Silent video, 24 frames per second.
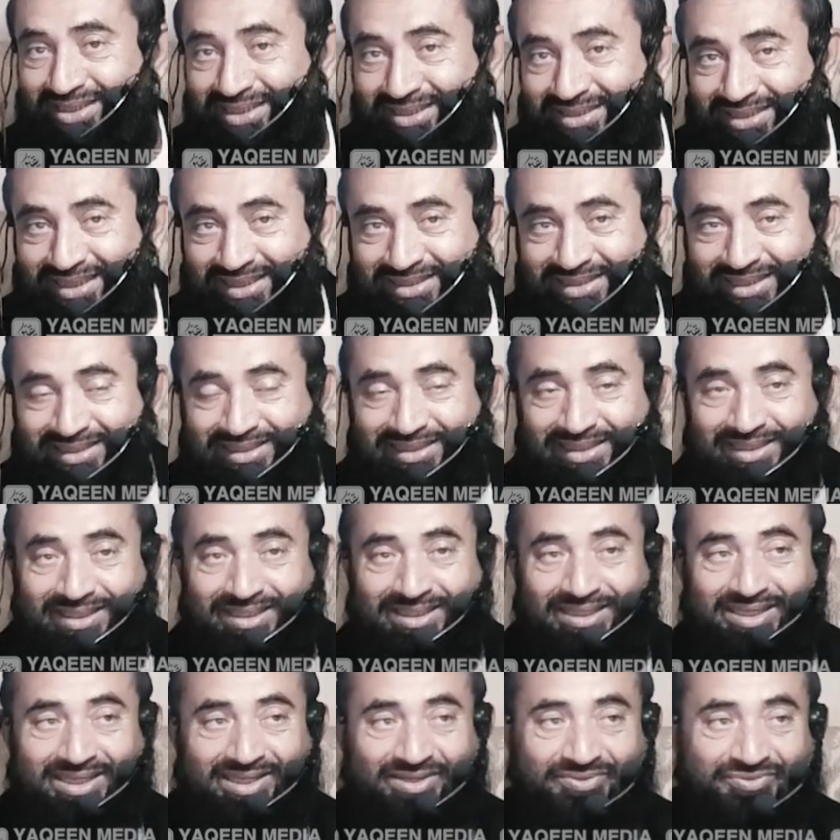की इजाज़त
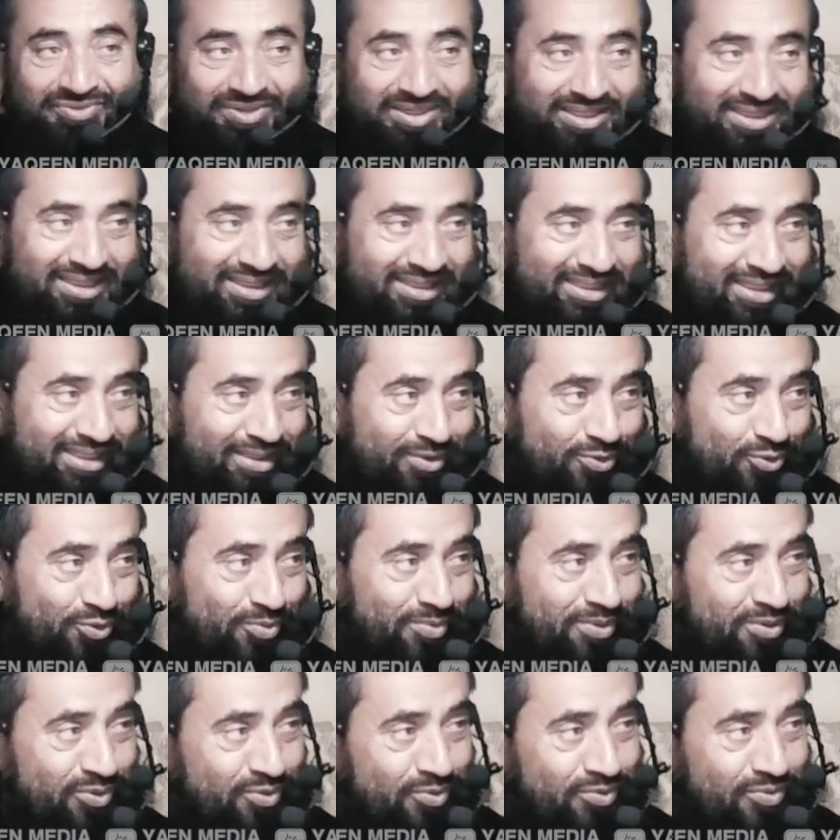अफ्रीका के एक दो
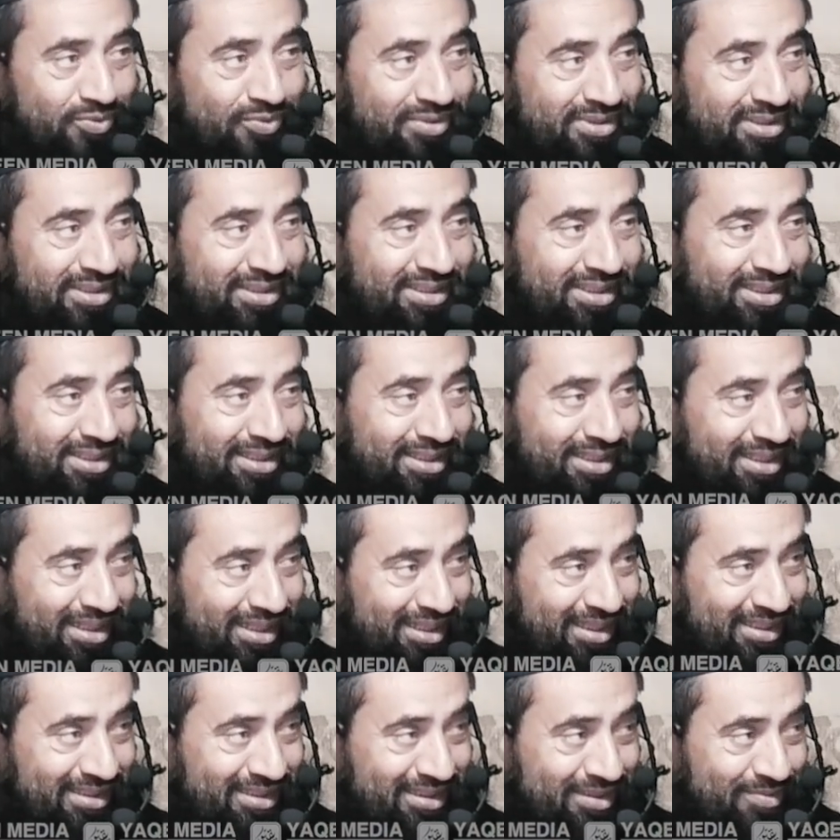बंदों को दी है
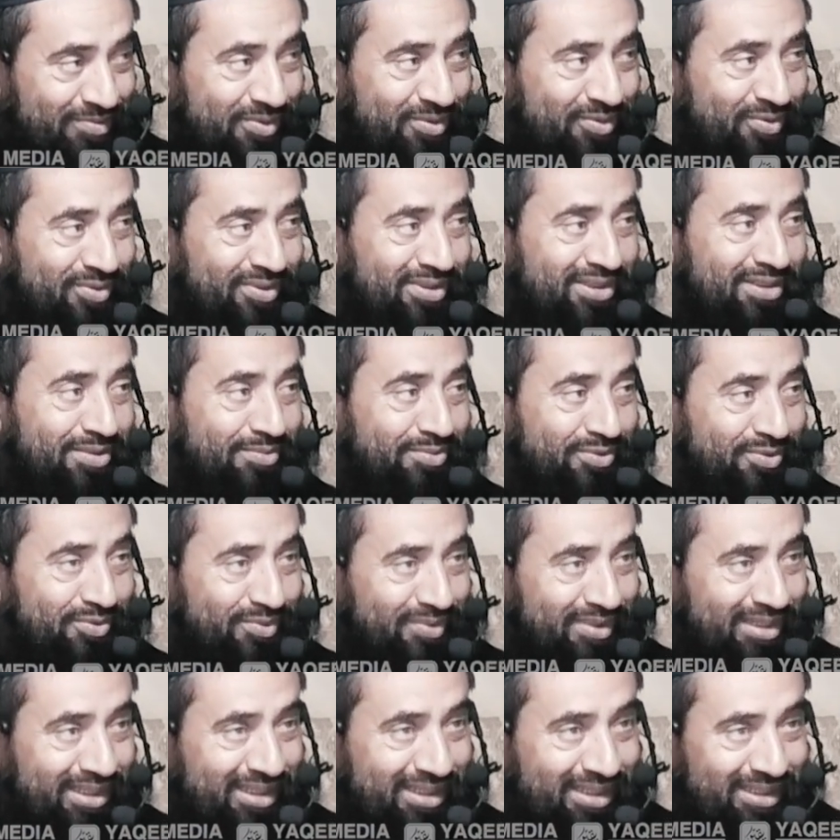हज़रत बिनूरी रहमत
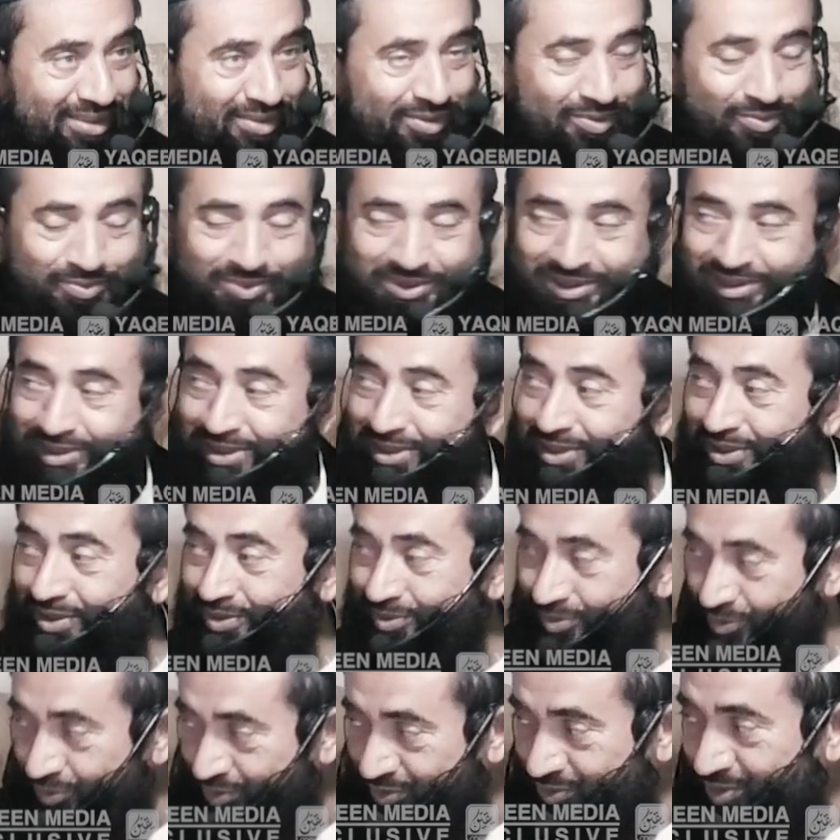को भी
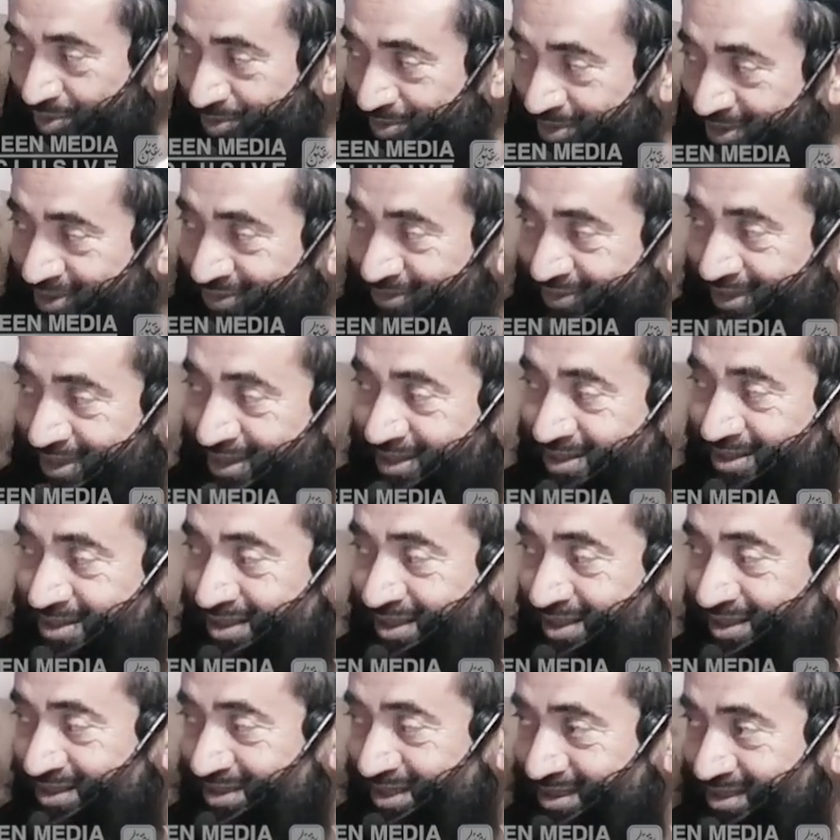उन्होंने मेरे वालद
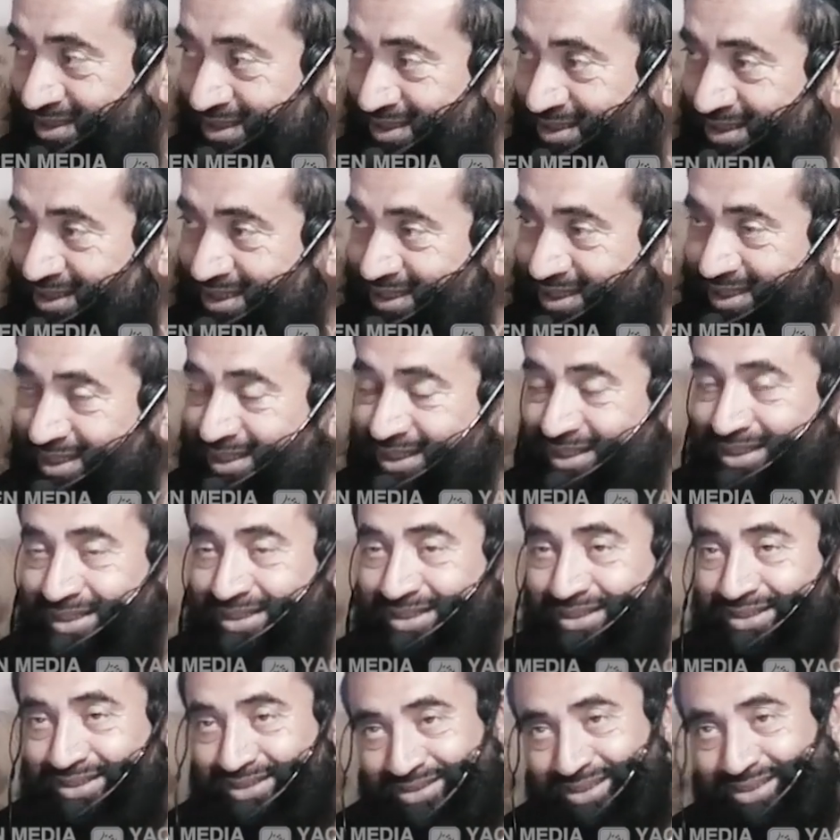से इजाज़त दी है
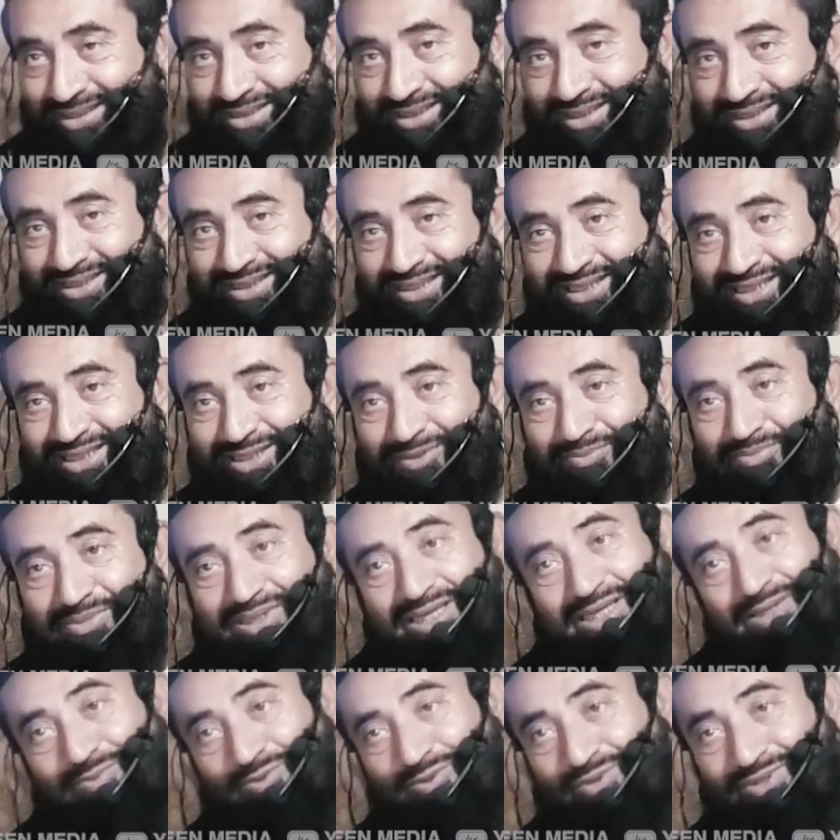इजाज़त ली है मैं
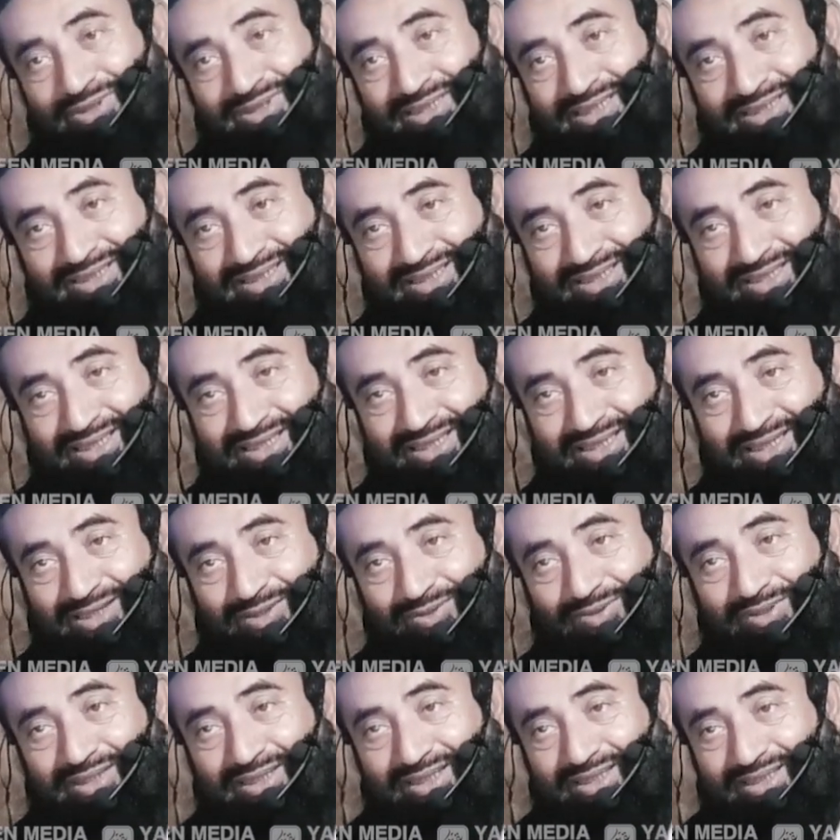आपको इजाज़त दे रहा
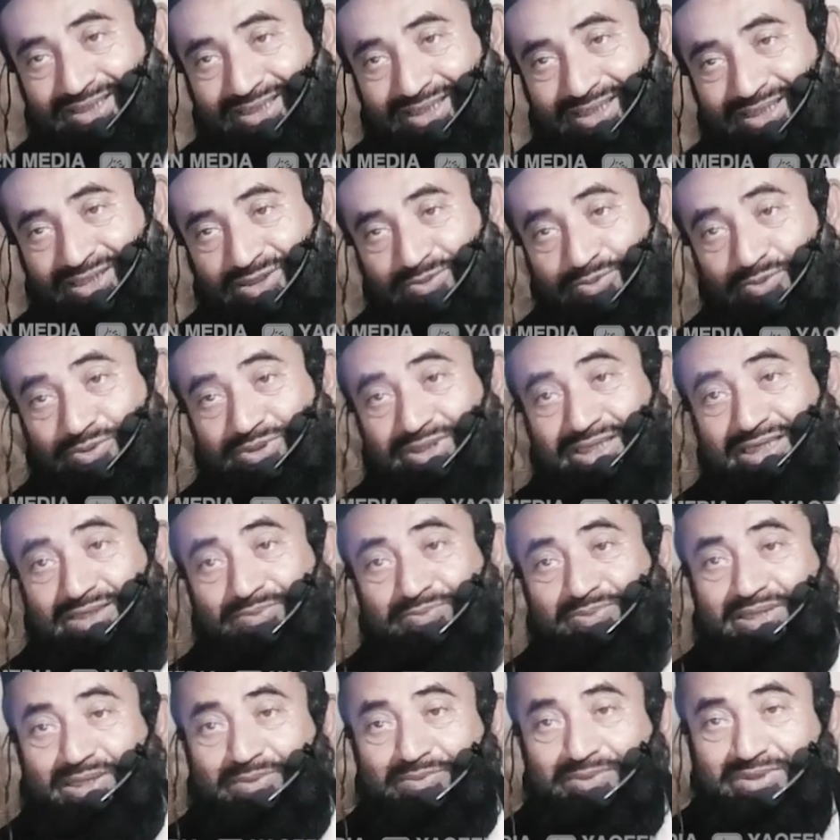हूँ ये इस
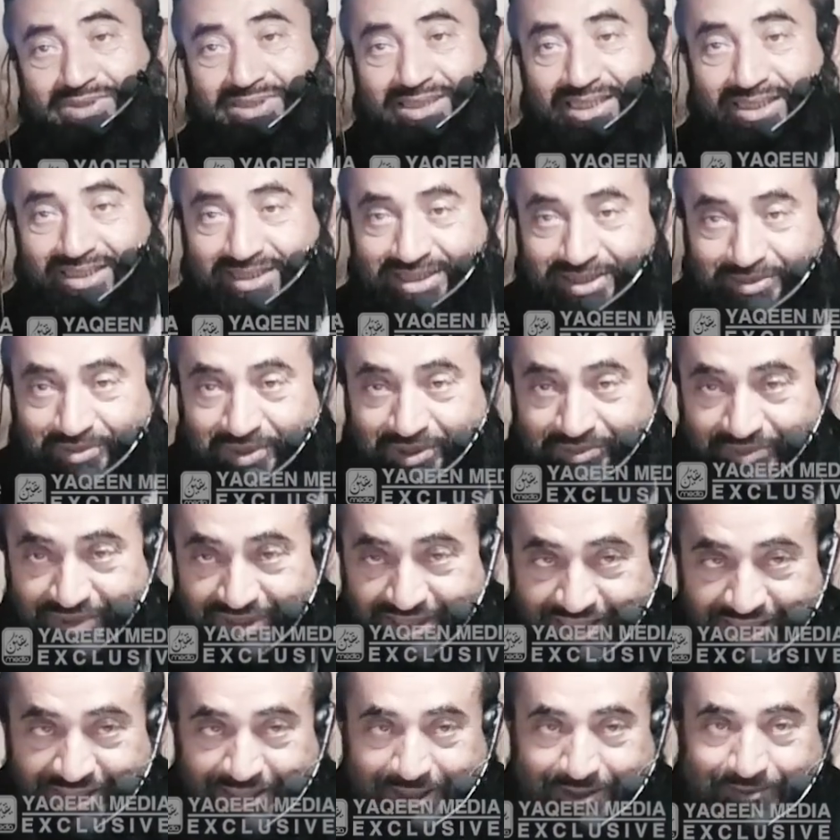बुनियाद पर आप इसका अहतमाम
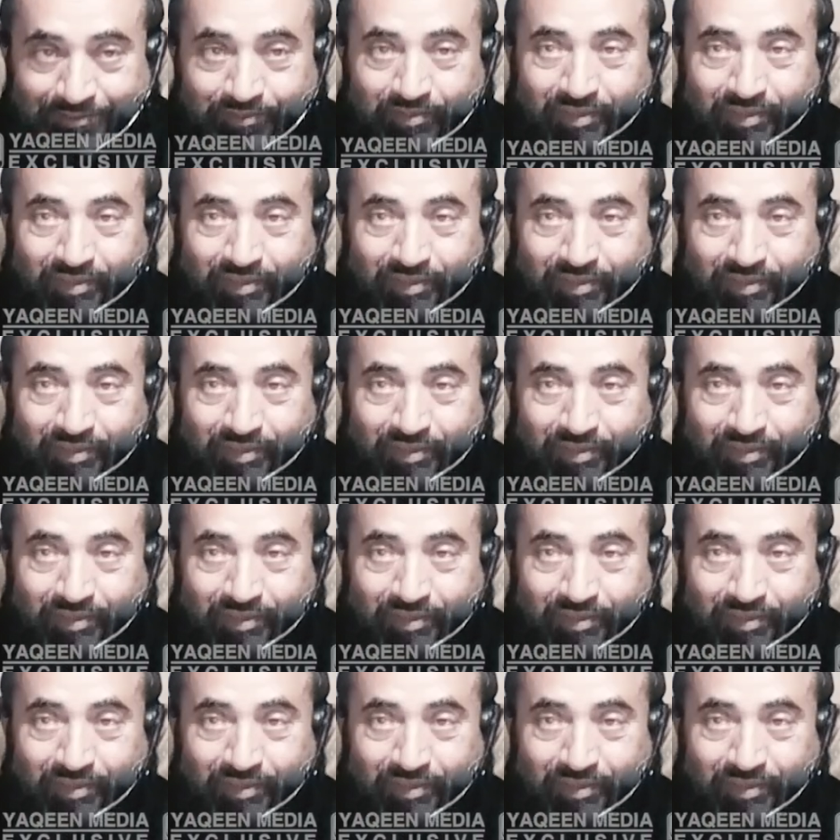करेंगे